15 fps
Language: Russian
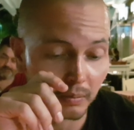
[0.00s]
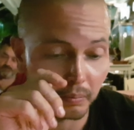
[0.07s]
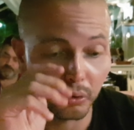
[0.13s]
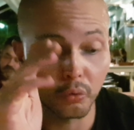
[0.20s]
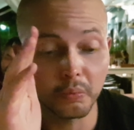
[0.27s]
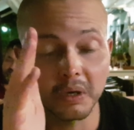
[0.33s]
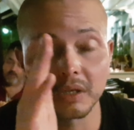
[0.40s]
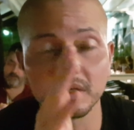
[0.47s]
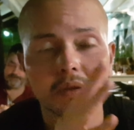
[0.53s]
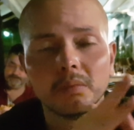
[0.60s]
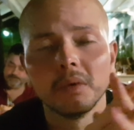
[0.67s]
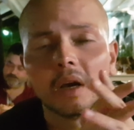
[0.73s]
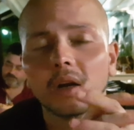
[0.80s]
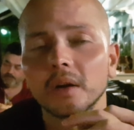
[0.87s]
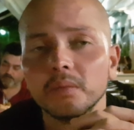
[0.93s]
по местным
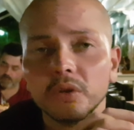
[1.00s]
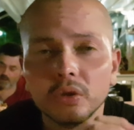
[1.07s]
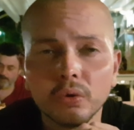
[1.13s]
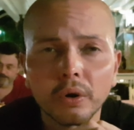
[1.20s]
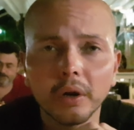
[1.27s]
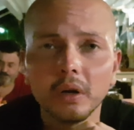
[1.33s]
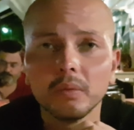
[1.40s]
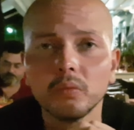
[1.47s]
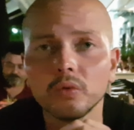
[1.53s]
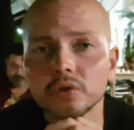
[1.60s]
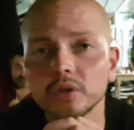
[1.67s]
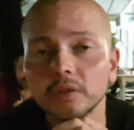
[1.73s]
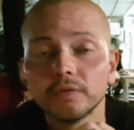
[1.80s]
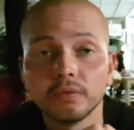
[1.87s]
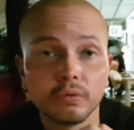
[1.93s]
меркам недорого,
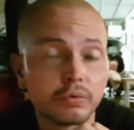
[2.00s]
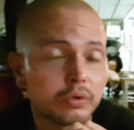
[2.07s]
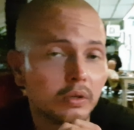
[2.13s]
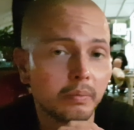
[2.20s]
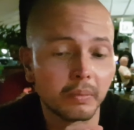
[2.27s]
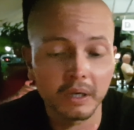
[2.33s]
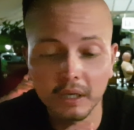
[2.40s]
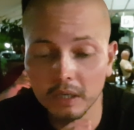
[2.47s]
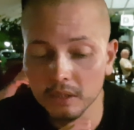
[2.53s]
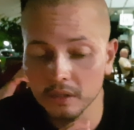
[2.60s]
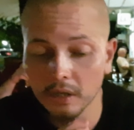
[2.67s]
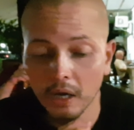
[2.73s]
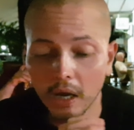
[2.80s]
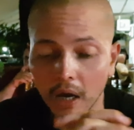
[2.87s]
можно вкусно поесть.